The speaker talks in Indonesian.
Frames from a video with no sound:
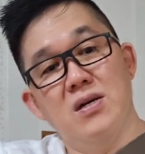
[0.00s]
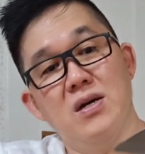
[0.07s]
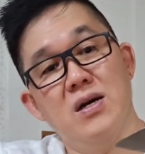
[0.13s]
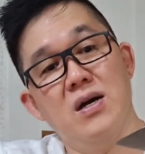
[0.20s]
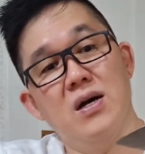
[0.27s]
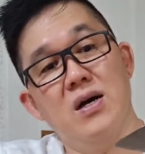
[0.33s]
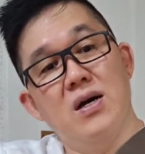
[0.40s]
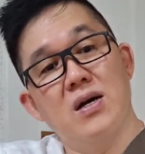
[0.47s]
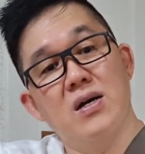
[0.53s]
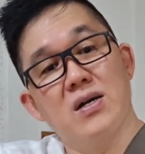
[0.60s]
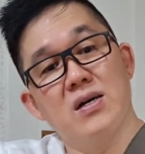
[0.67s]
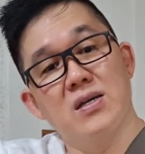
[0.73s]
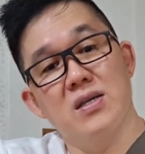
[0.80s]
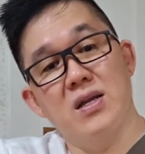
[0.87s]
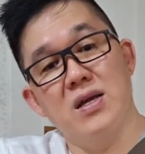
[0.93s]
Nah,
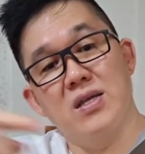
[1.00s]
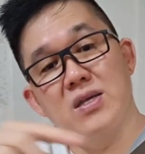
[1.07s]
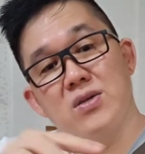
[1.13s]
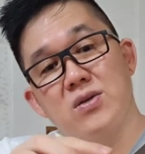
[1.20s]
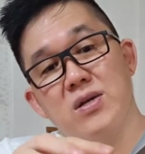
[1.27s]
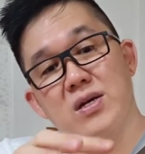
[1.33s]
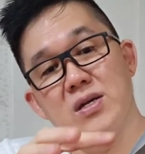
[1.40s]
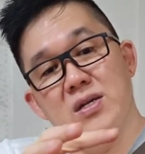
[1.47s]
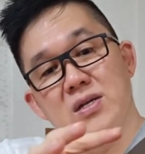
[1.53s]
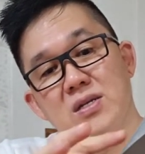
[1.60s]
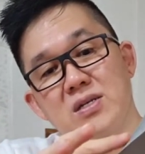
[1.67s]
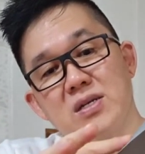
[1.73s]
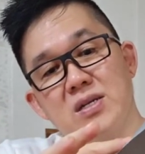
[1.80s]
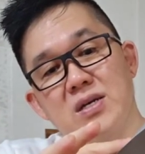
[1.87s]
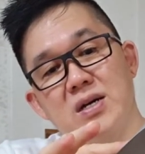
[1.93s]
kita lihat itu ya, di
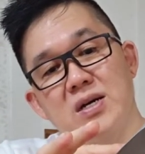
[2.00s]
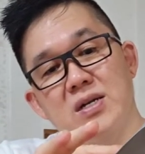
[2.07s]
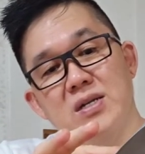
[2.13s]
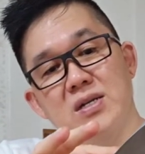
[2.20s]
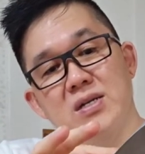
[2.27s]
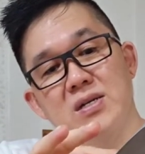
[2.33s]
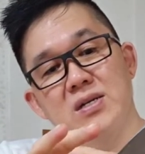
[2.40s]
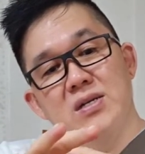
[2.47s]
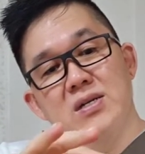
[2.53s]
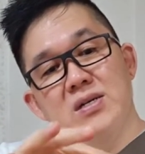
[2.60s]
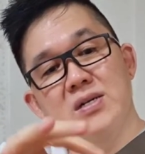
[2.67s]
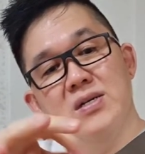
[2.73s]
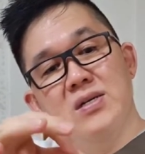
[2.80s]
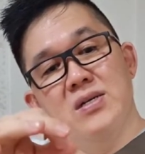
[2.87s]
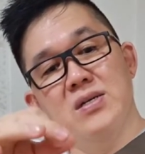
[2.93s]
sini airnya
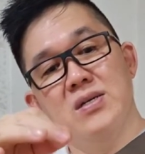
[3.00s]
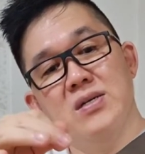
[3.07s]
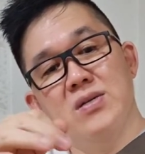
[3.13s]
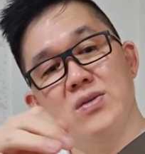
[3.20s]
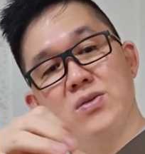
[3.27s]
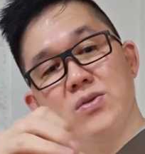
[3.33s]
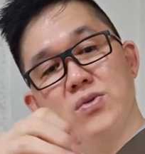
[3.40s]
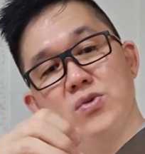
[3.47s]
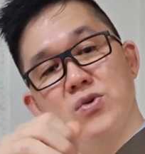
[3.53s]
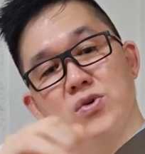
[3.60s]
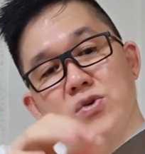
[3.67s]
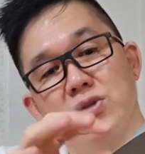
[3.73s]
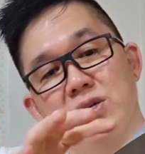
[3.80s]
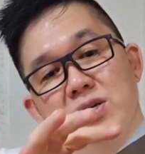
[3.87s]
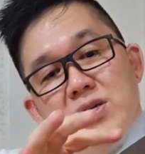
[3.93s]

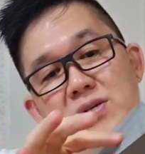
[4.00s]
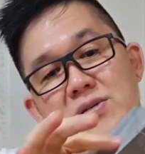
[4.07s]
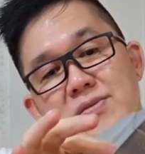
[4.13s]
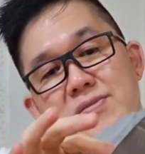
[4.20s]
turun ya.